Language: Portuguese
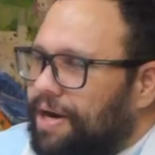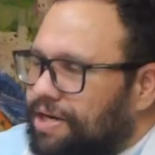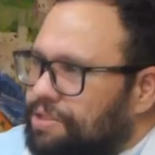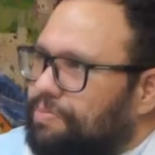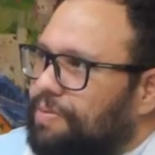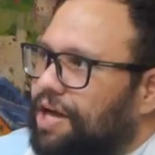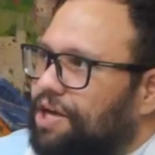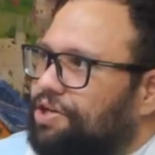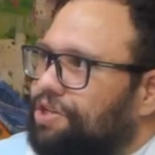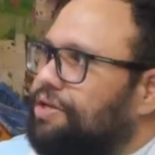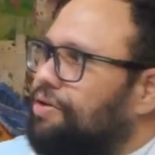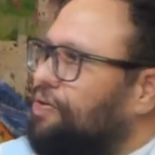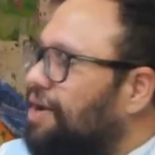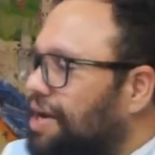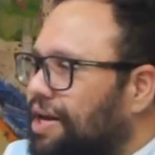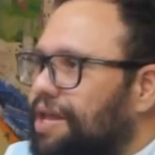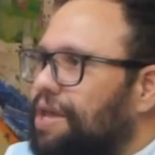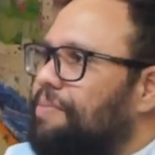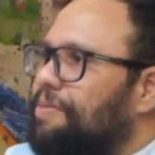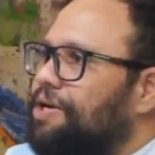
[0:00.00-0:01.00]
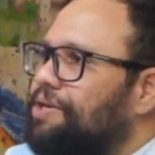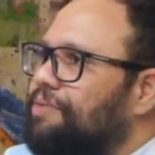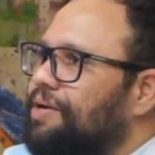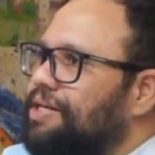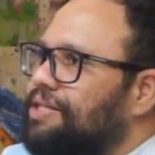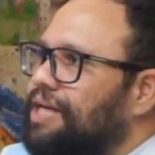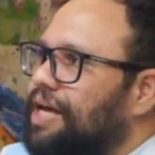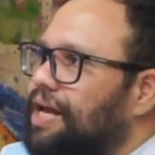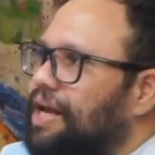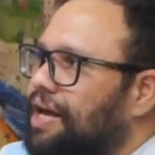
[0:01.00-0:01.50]
Bet. Não era é? nem Bet
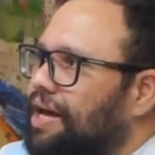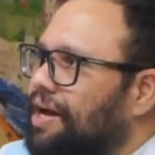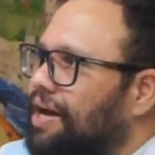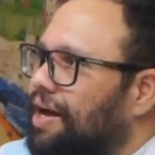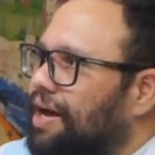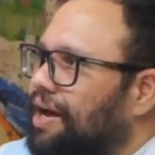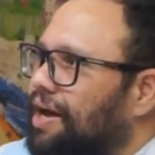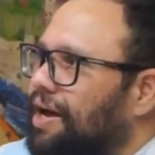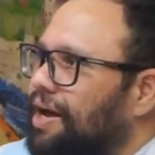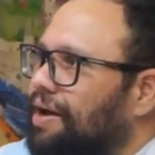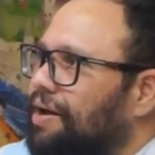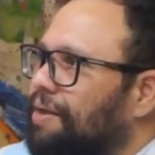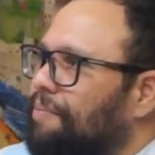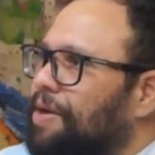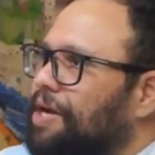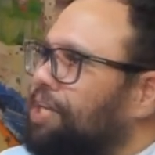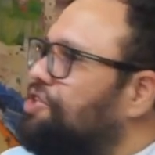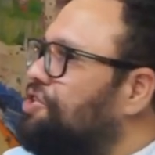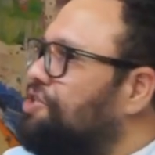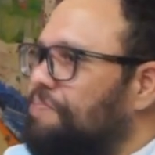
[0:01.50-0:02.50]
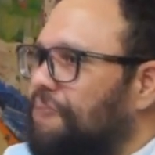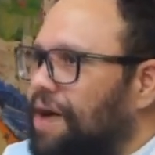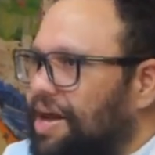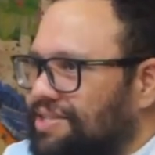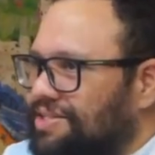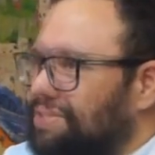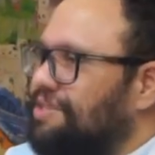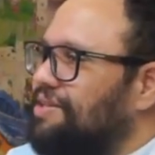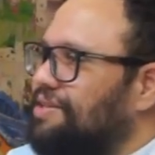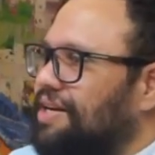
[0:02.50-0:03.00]
Mais, era é, Bet de
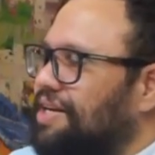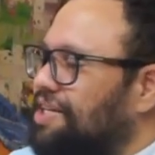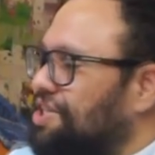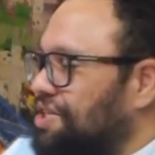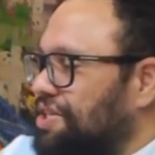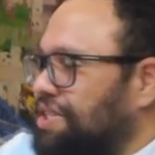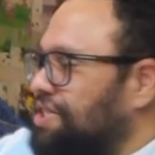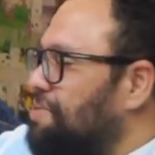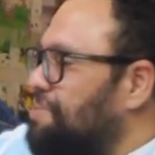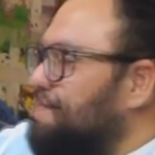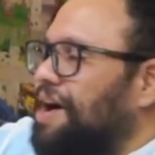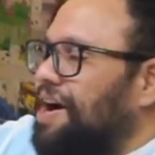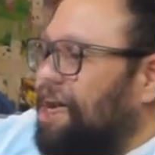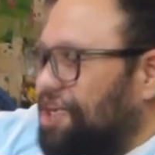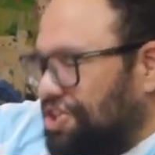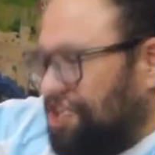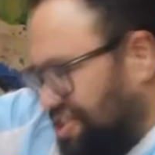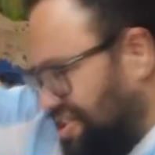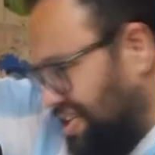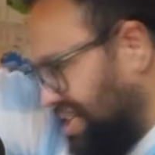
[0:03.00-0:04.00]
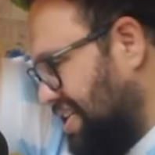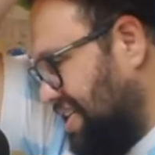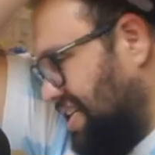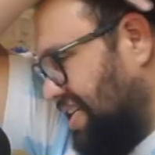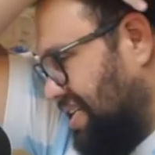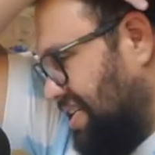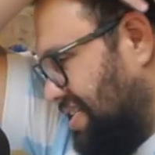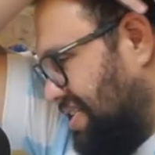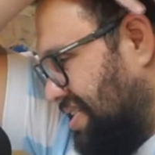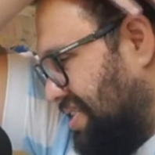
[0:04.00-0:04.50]
Master, de, de Marte.
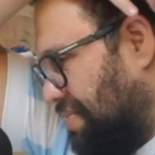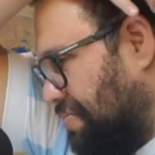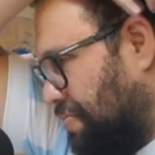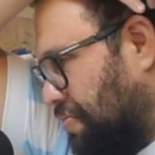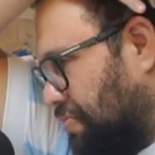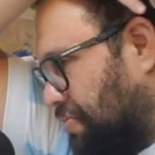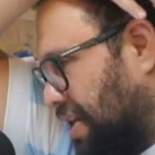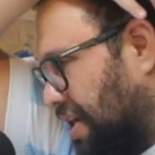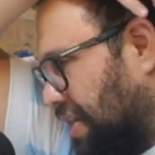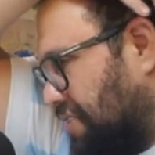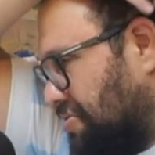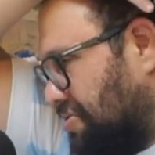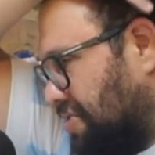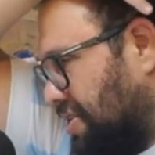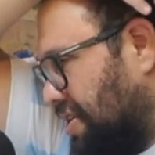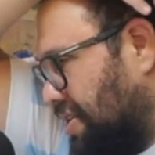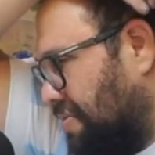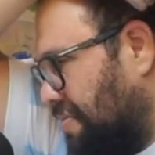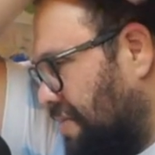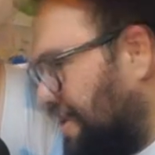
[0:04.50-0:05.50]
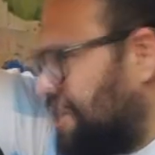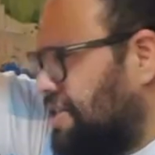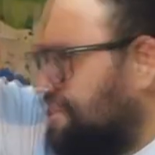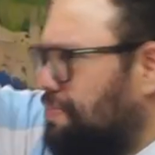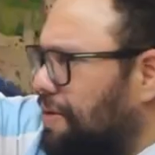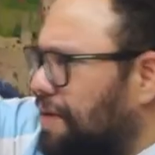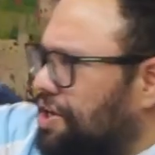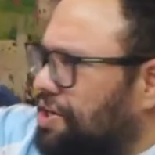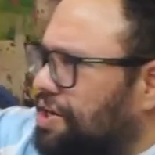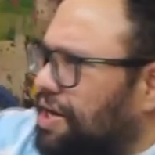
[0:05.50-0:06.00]
Tipo, traduzindo,
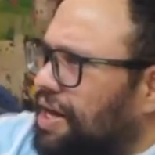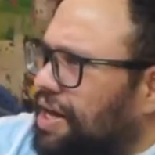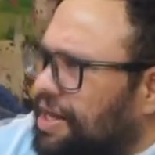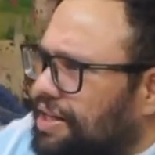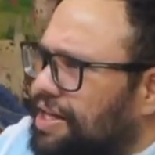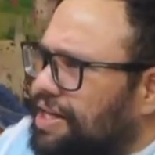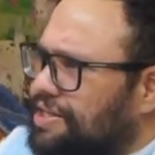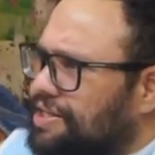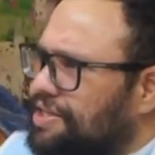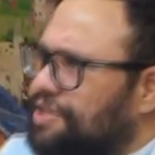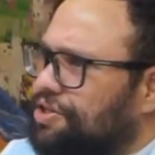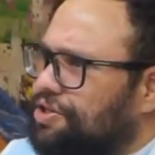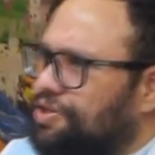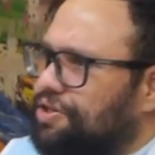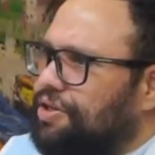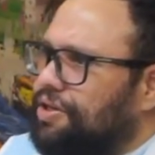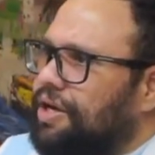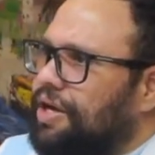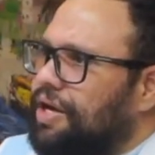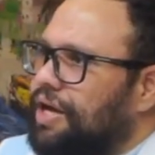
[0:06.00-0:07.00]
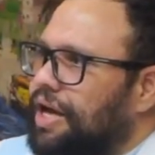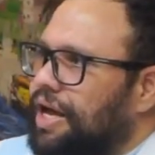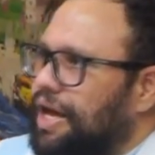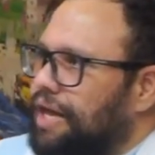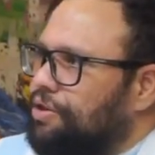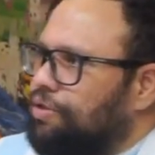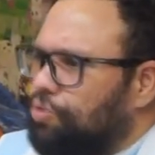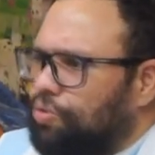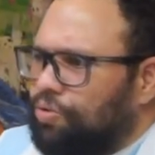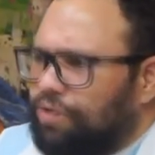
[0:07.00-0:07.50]
Bet. Ela ainda existe
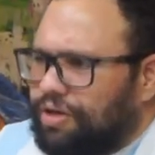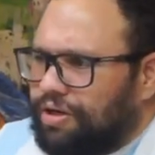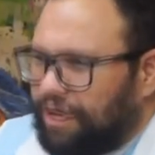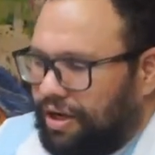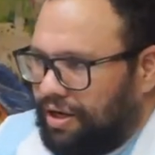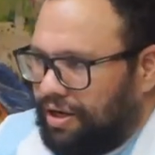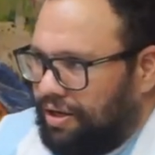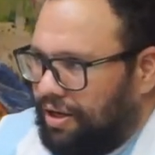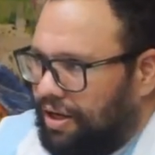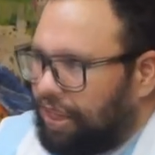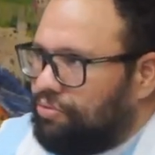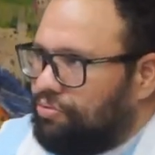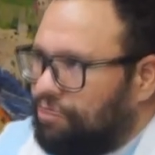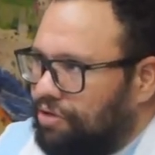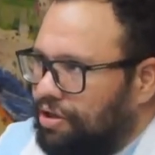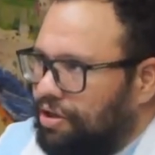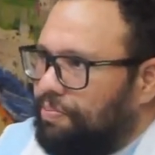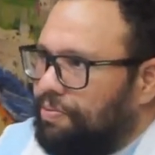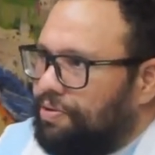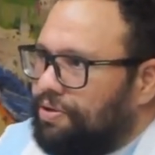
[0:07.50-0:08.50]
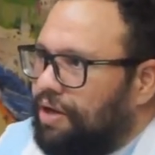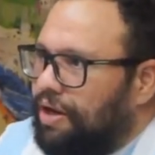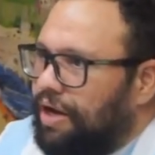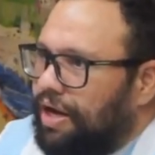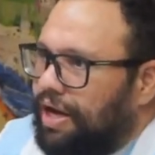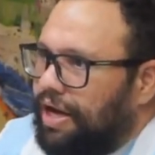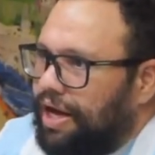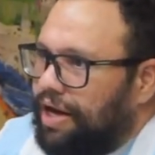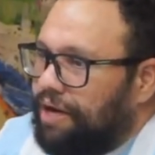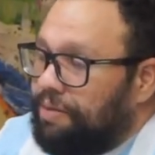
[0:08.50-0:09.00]
é turca, é turca depois.
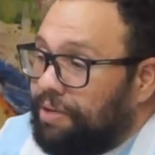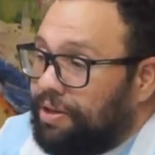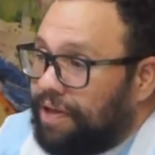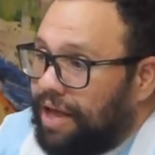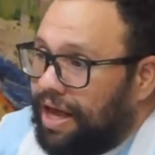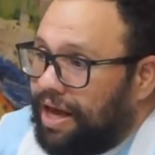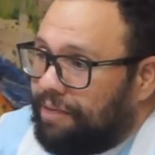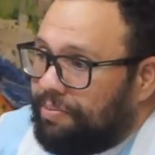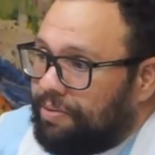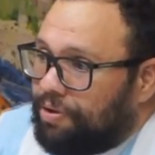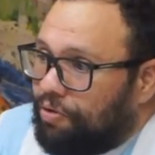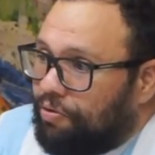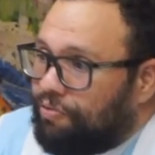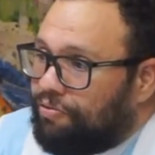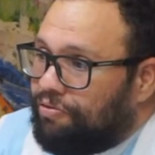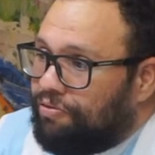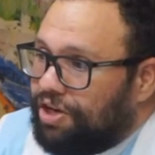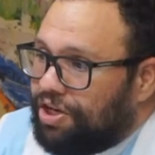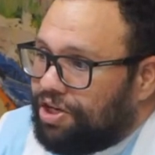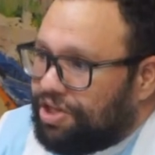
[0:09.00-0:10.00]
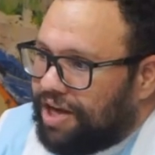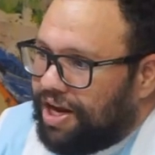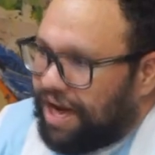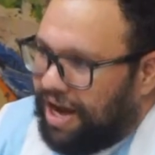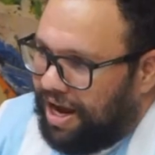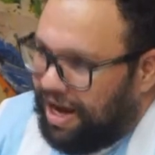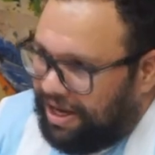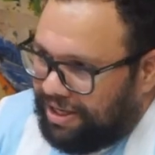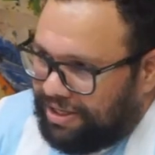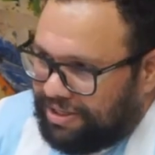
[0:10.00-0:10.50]
Ele me, ela me deu 20
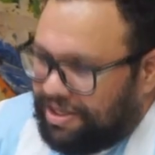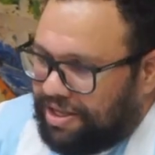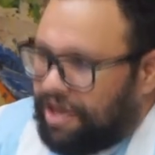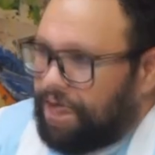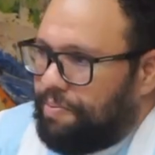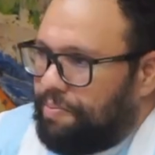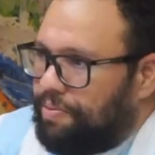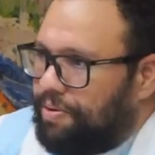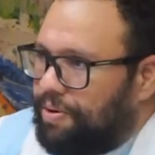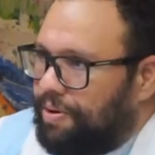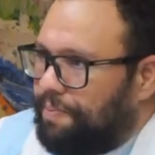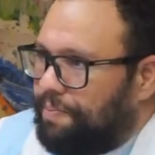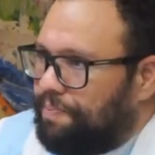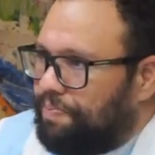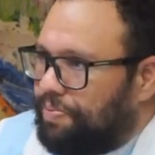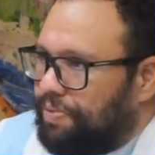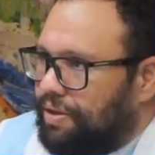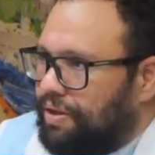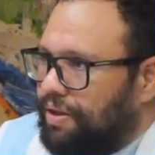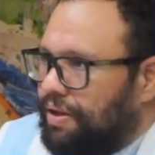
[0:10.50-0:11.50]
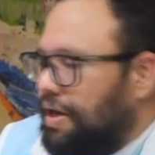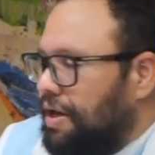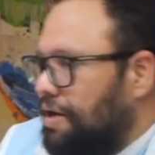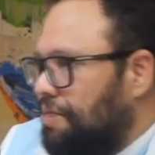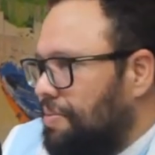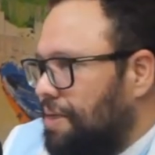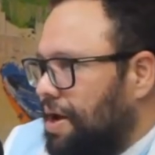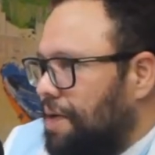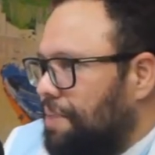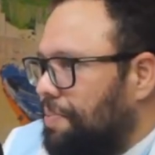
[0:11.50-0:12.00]
reais na época. Sim. E era
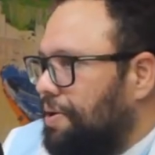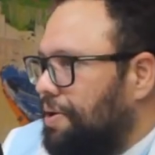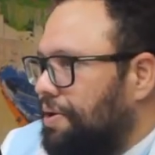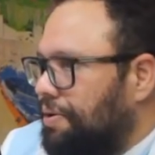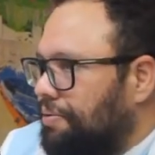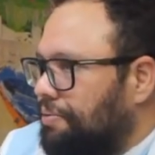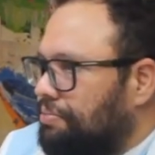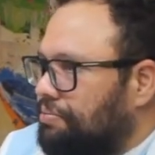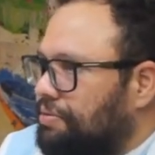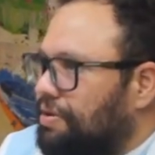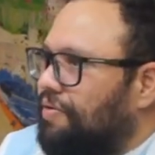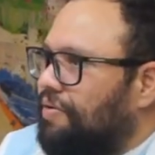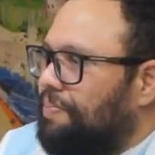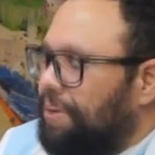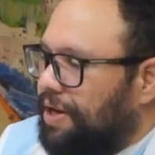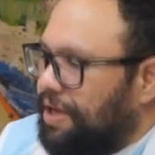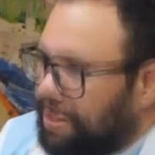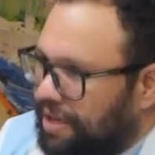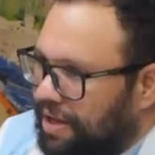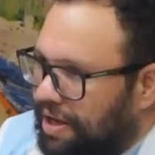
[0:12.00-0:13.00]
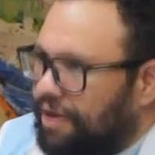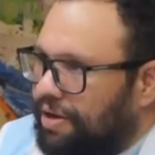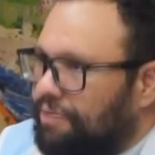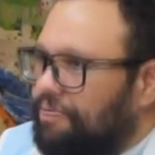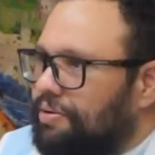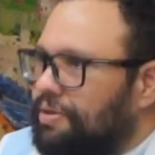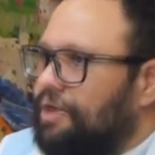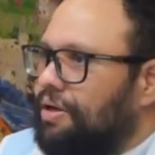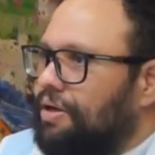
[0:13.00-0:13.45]
uma época que eu tava aprendendo.